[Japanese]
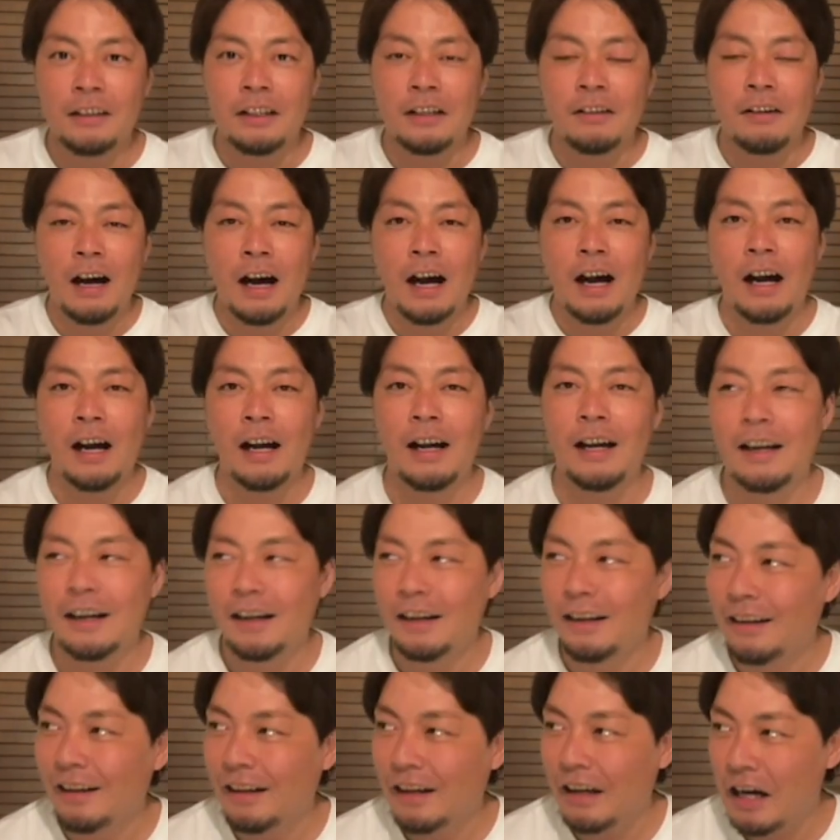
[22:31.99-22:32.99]
では、
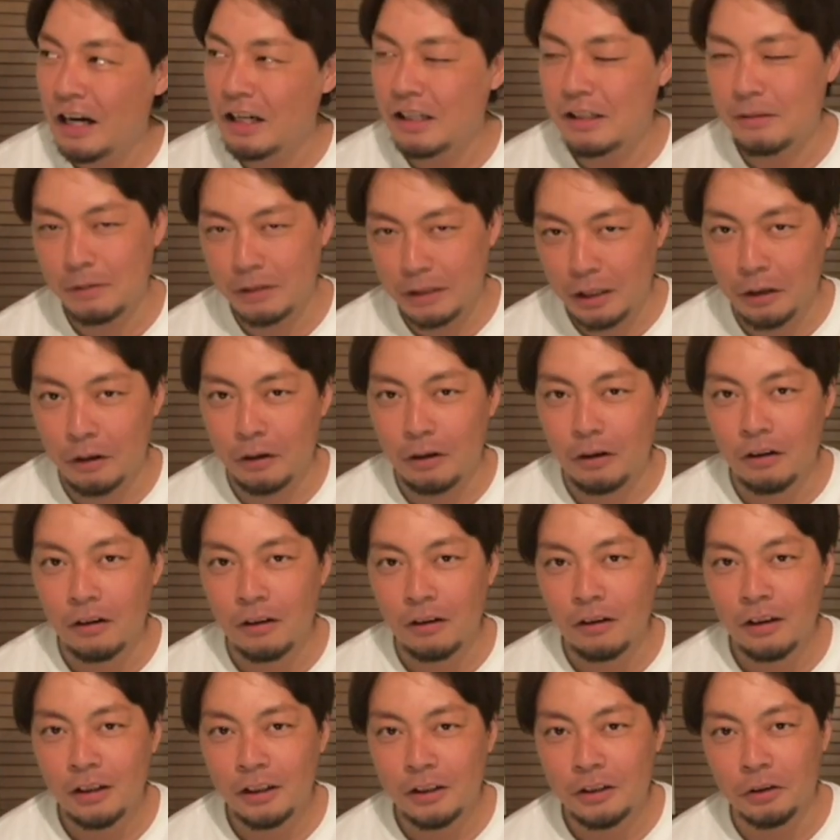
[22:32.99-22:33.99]
初めて
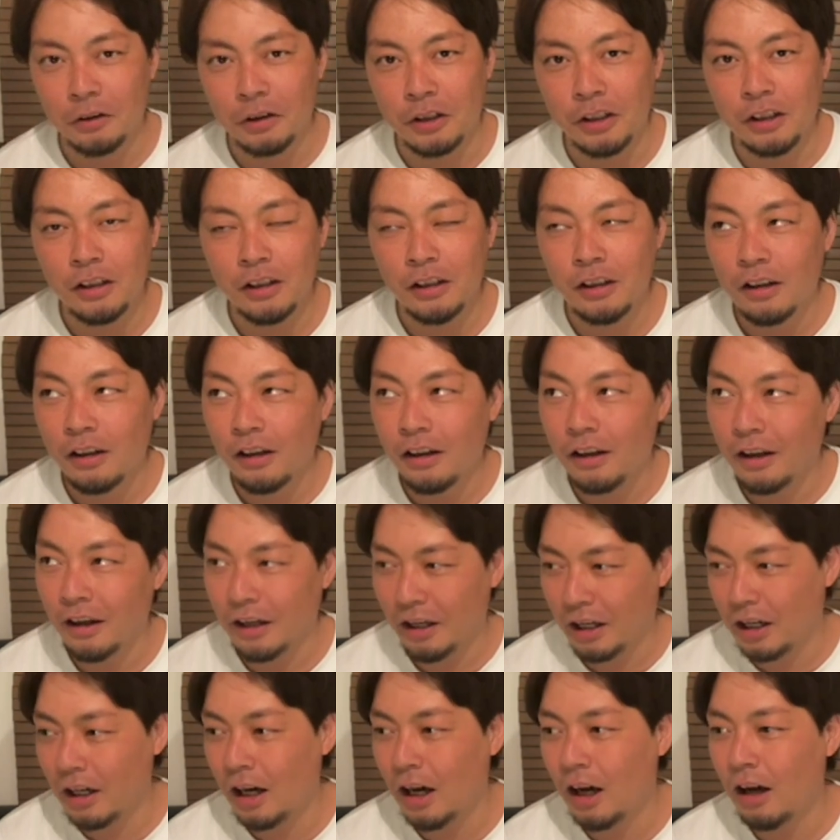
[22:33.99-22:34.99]
の一人
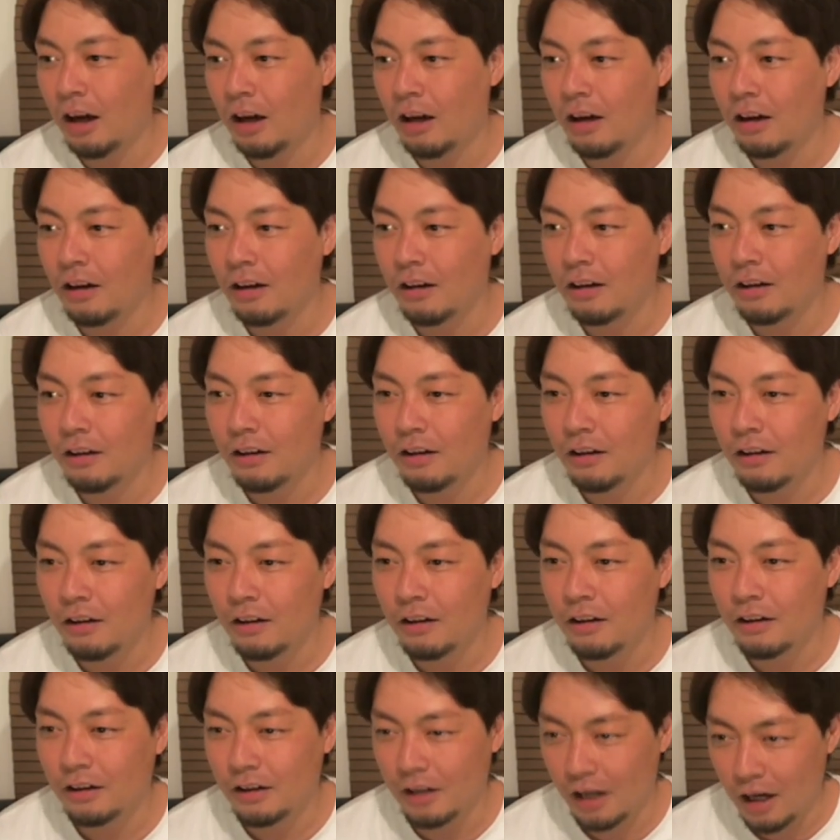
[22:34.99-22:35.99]
映画
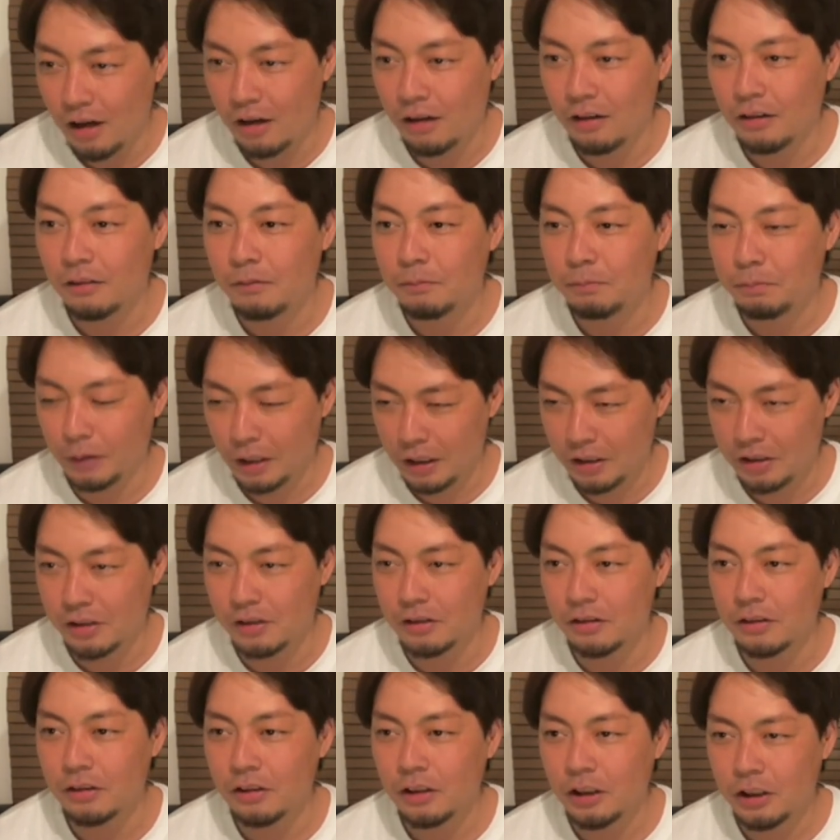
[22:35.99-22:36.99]
館、
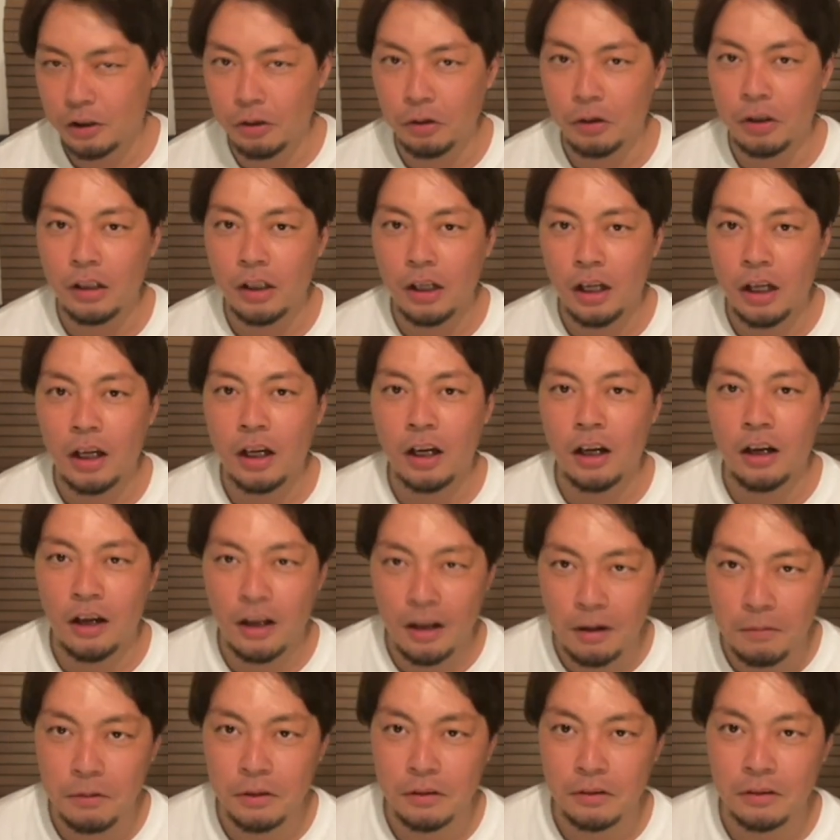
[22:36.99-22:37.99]
プラス一人映画
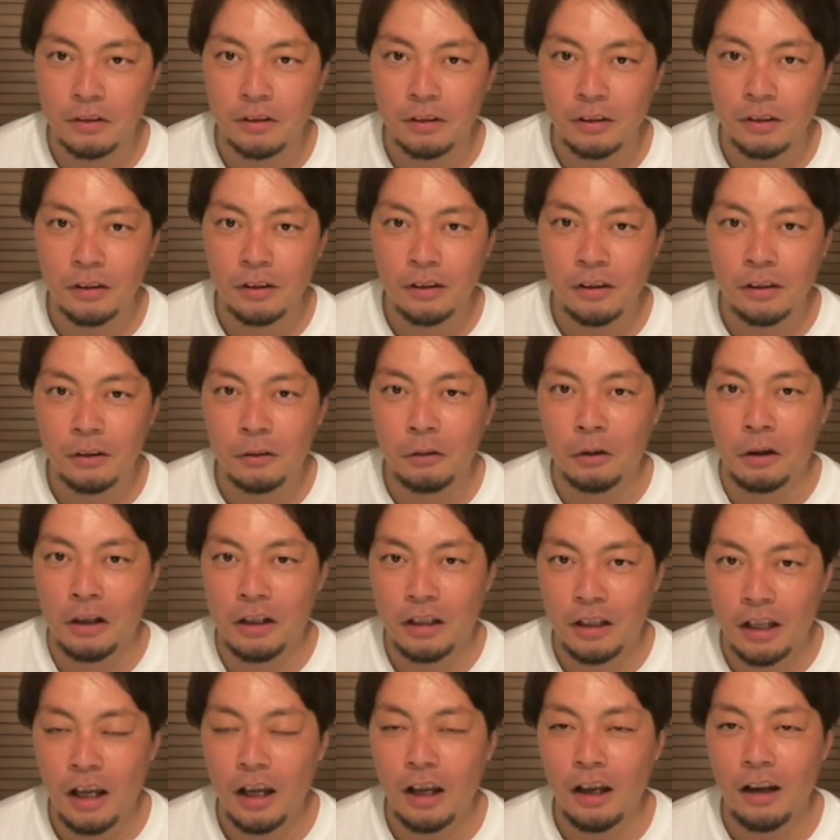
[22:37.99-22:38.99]
レビュー、こ
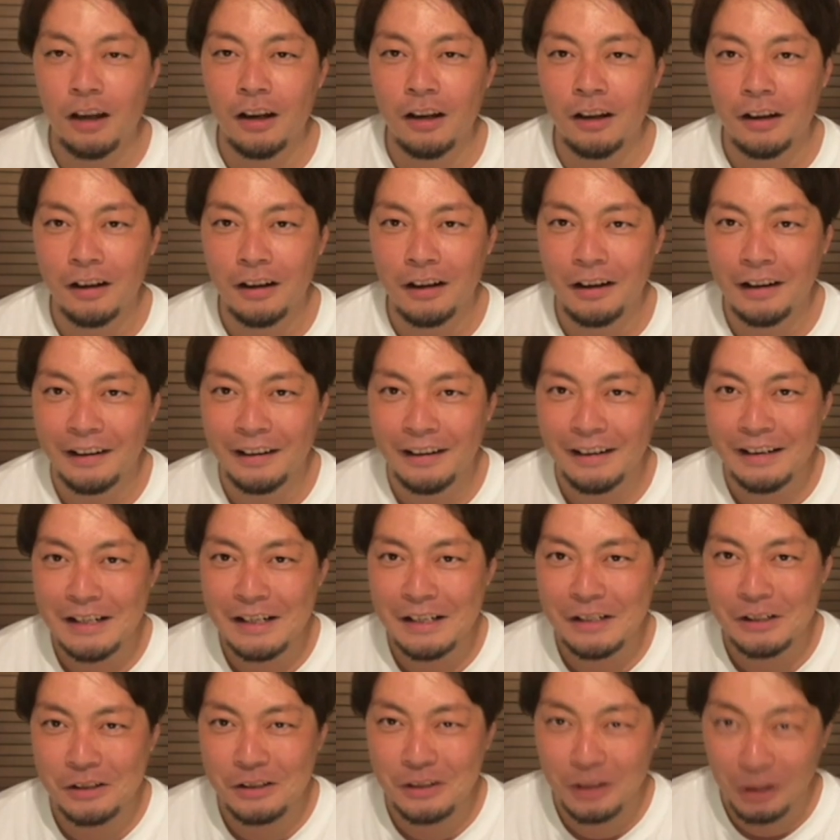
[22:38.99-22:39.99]
れにて
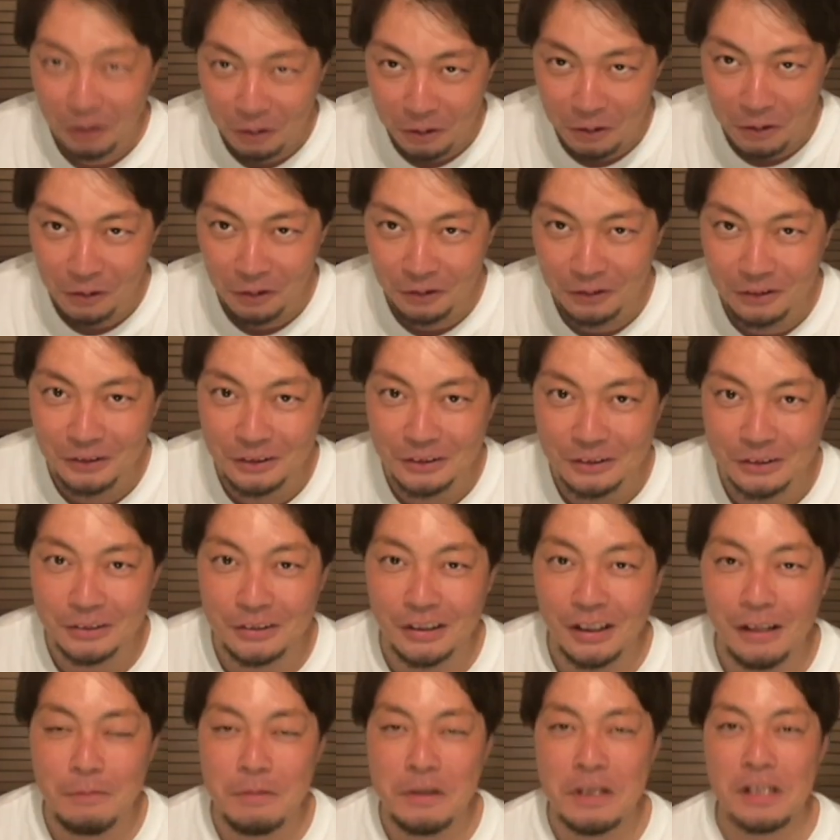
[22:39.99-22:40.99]
終了という
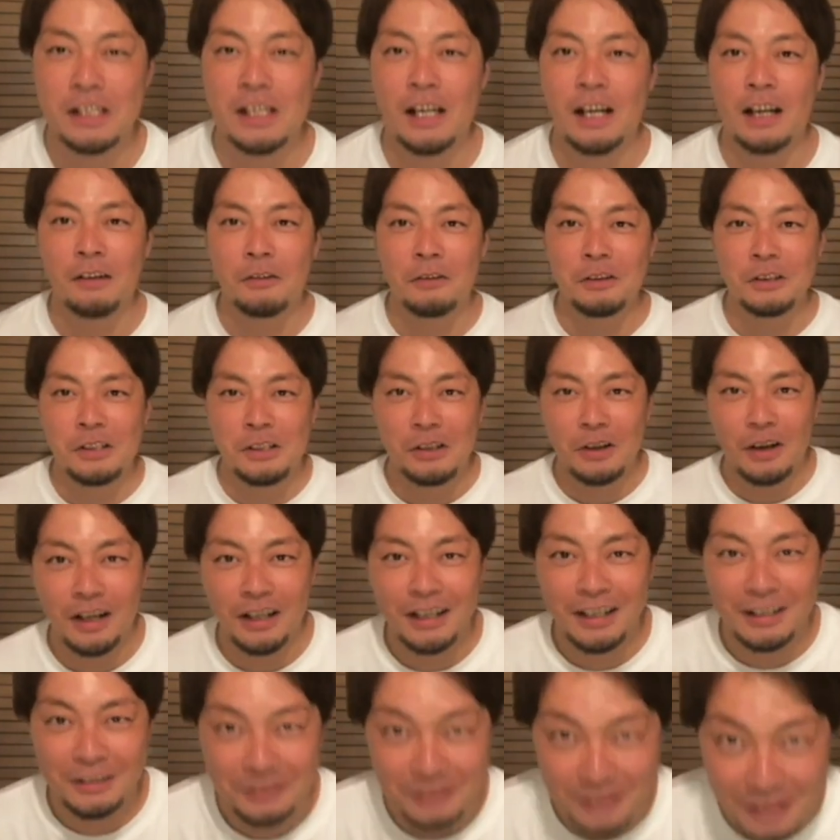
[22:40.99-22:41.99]
ことで、皆さんご視聴
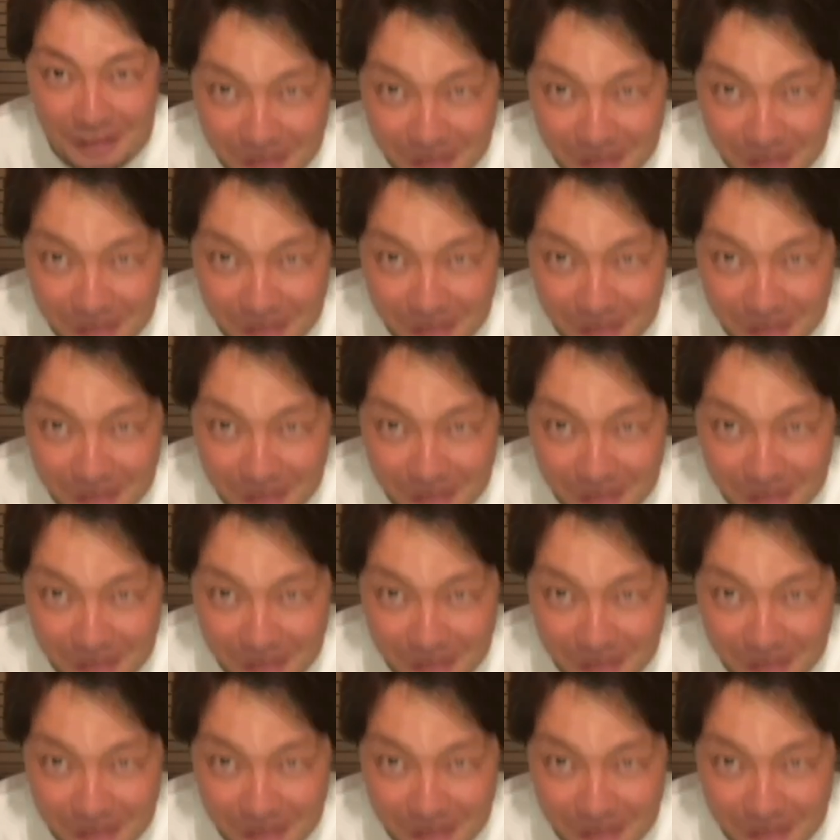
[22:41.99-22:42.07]
ありがと